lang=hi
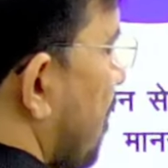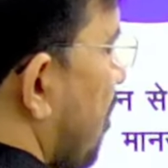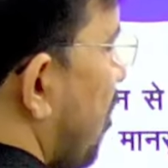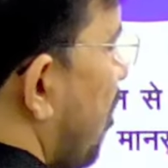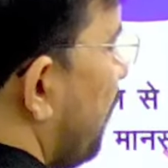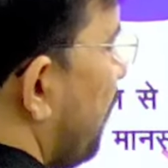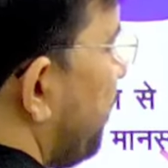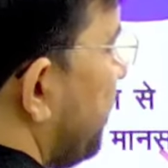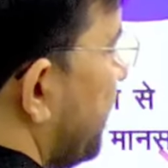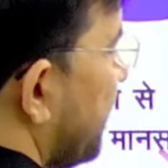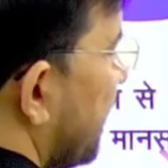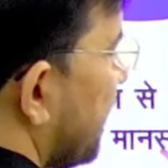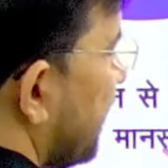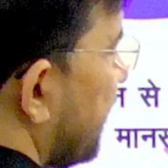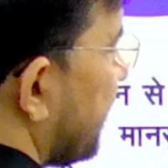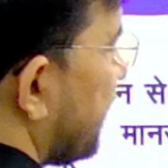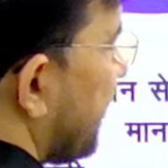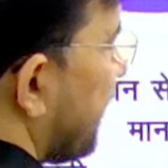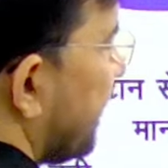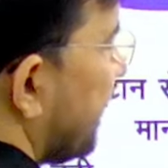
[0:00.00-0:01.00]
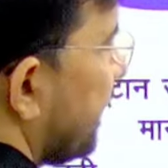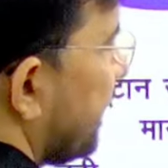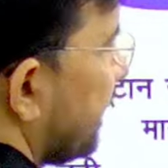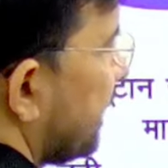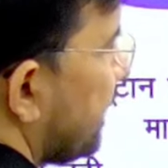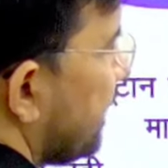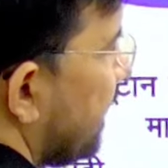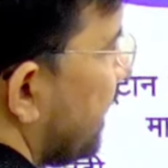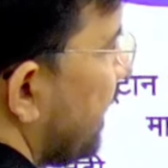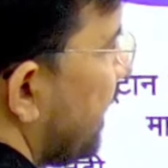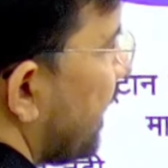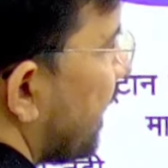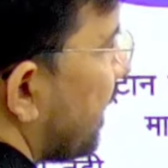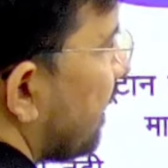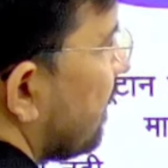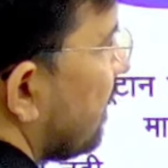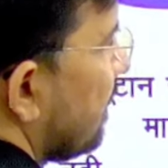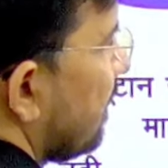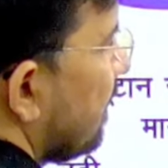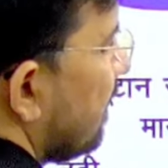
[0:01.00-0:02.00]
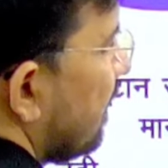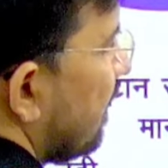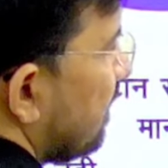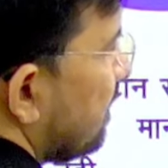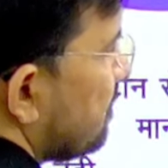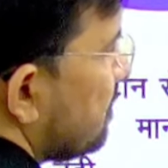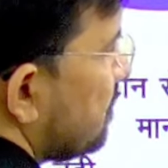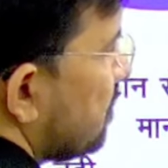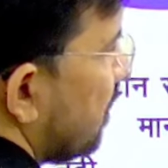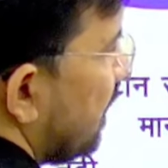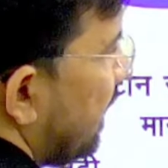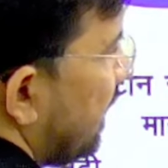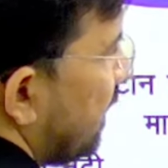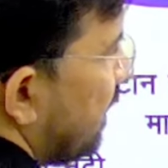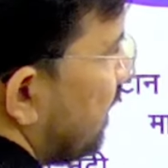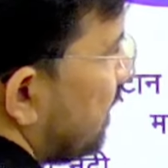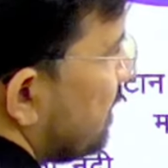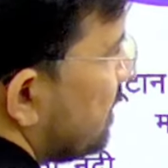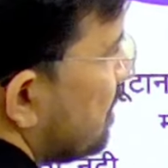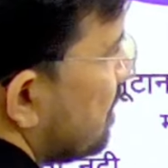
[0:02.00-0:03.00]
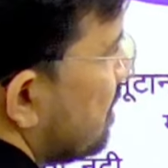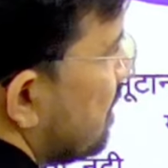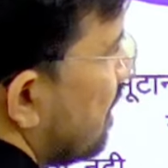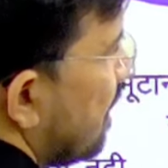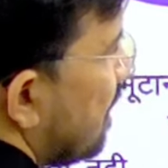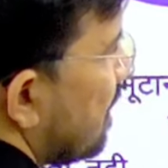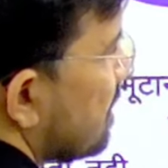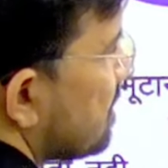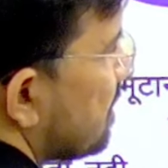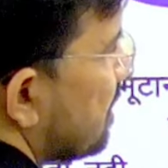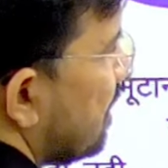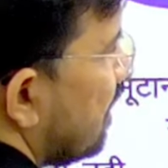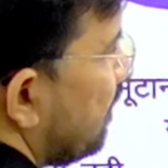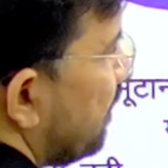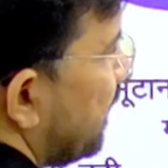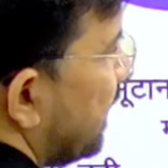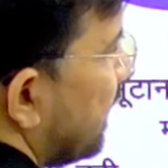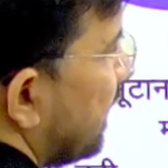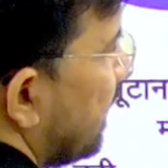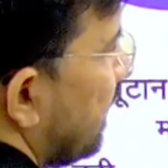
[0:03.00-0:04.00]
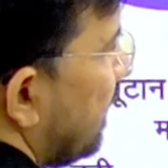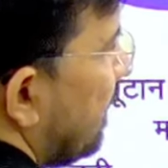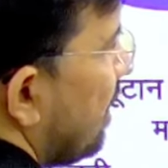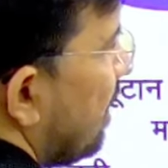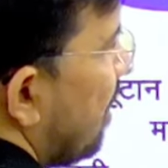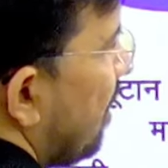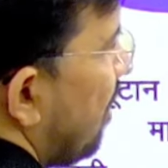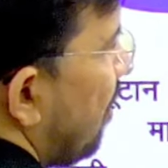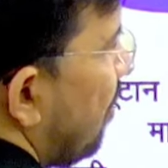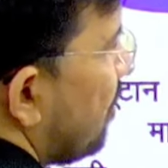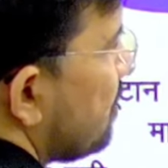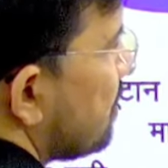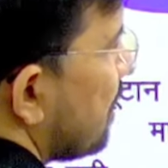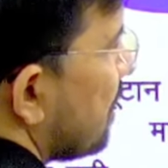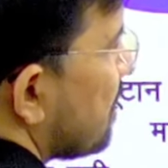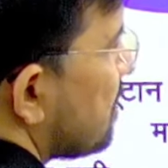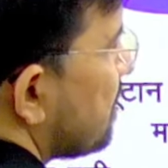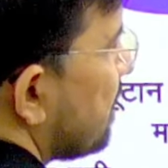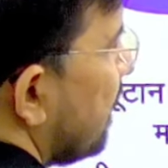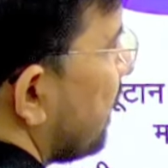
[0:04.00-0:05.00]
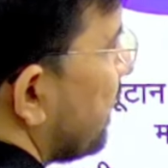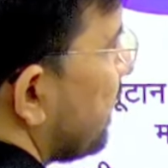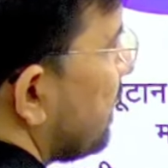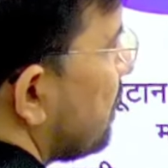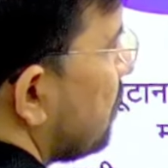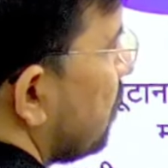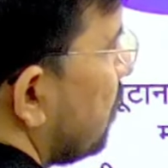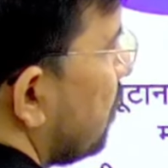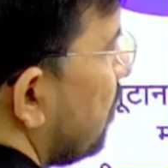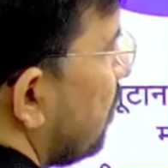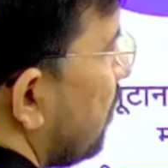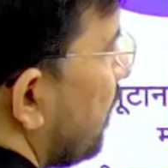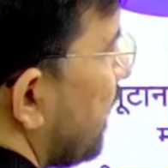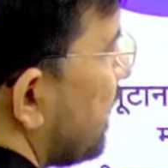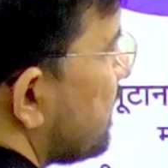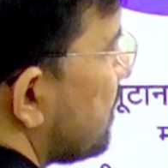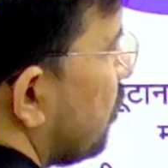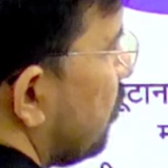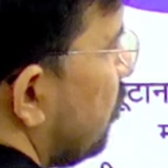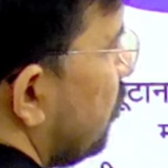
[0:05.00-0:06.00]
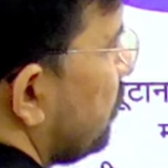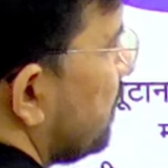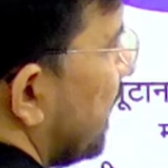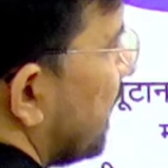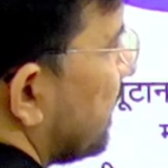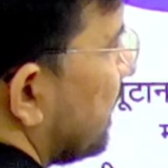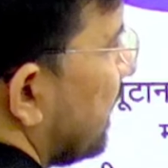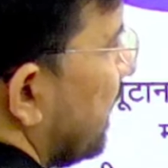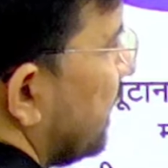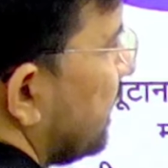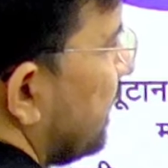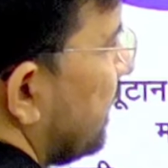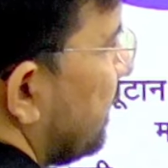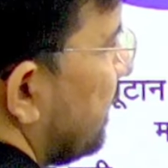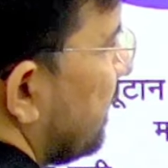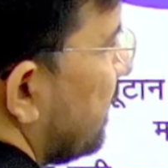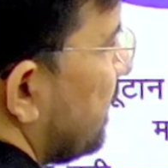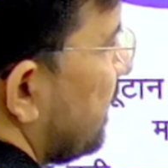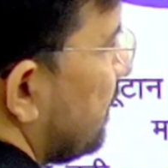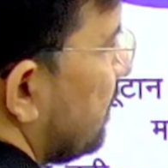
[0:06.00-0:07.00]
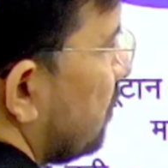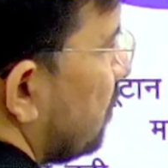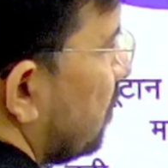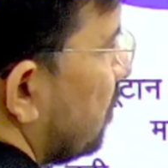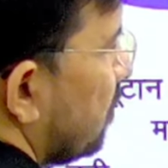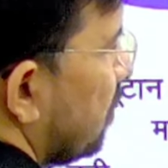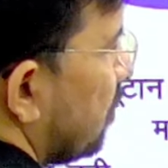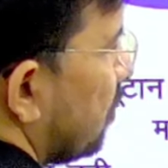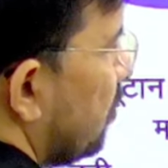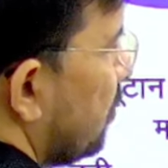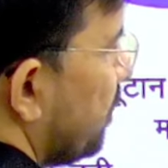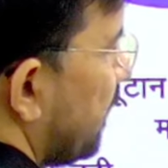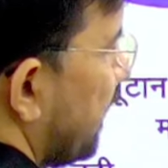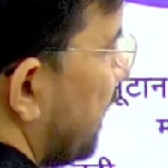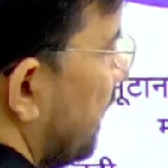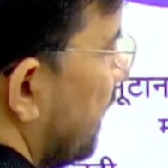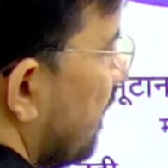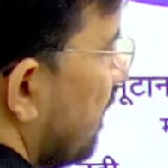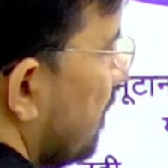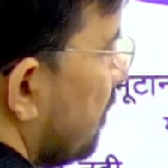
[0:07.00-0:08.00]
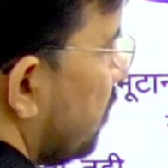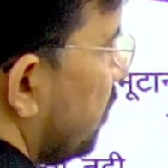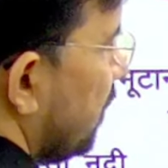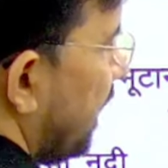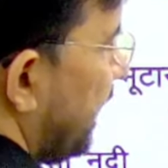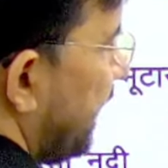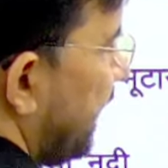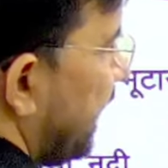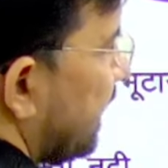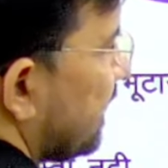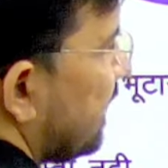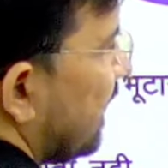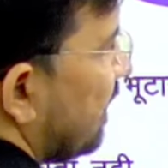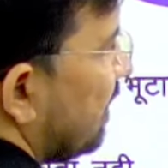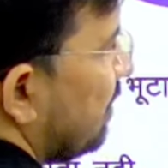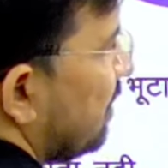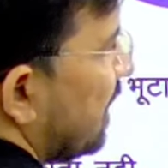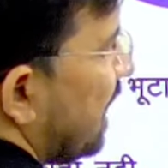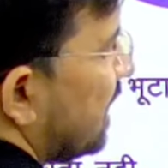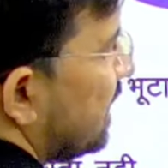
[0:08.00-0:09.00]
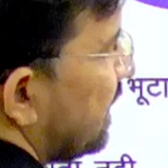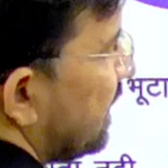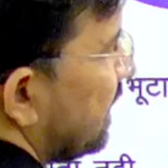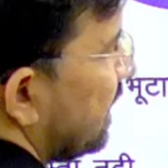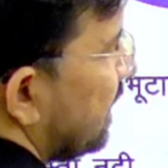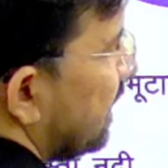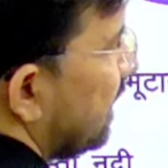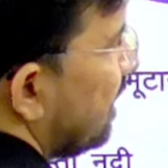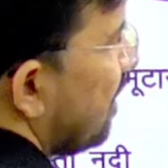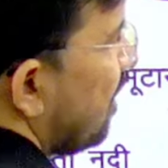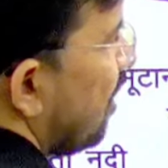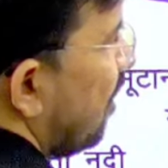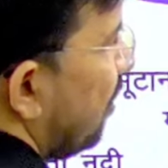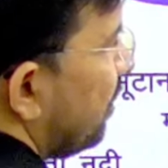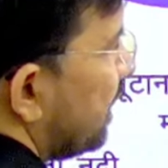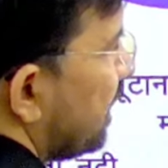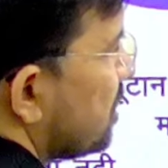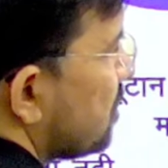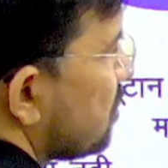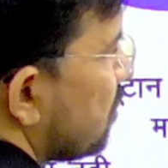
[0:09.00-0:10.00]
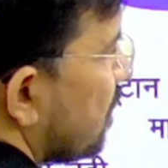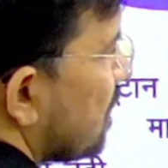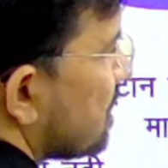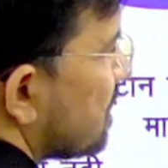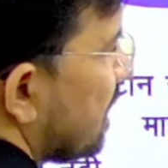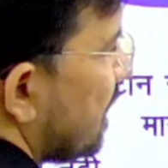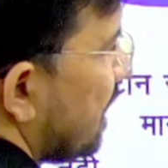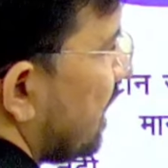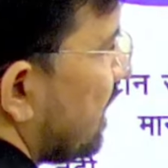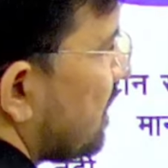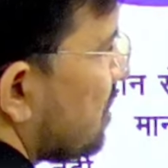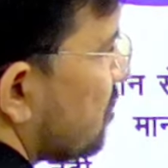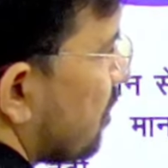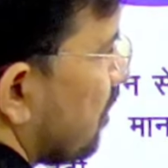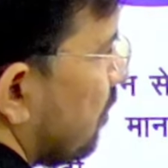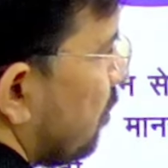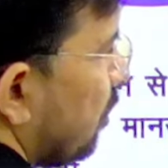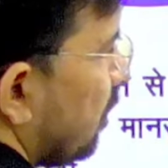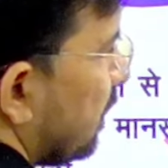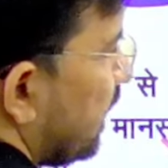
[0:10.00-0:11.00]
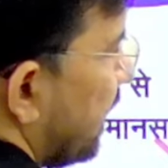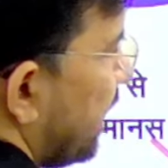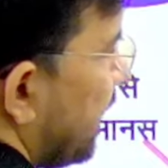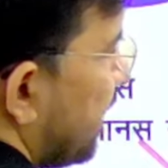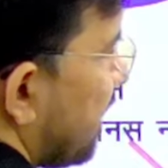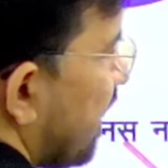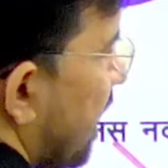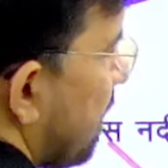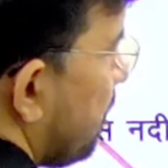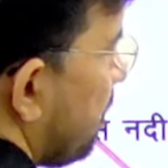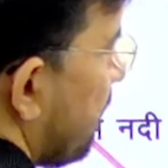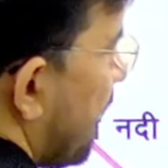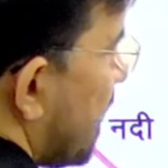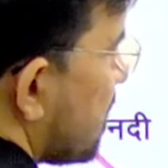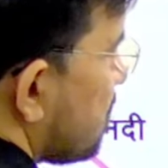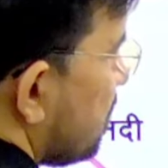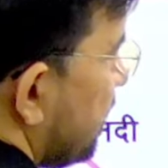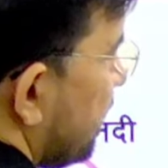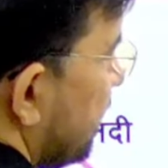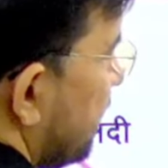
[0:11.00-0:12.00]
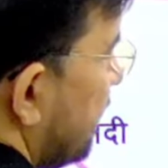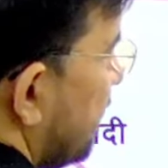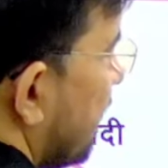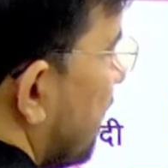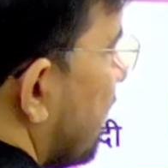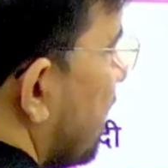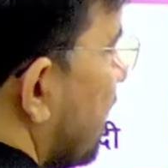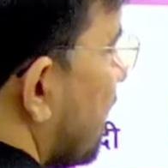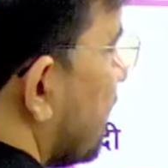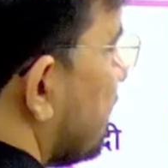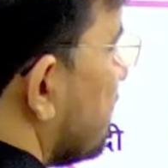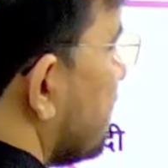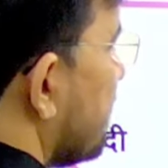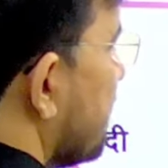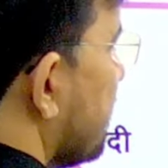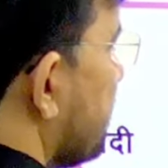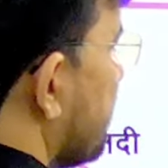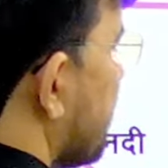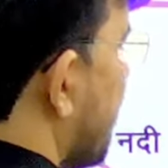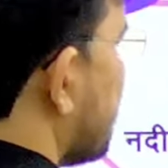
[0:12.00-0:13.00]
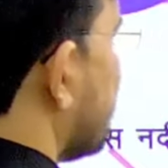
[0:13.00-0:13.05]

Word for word: और फिर यहाँ देखेंगे कि एक जो है स्थल पड़ेगा और इस स्थल के दोनों ओर ऐसे घूम जाता है ये नदी दोनों ओर घूम के पुनः एक धारा बना दे रही है और ये जो स्थल है जिसको बोलते हैं माजुली नदी द्वीप याद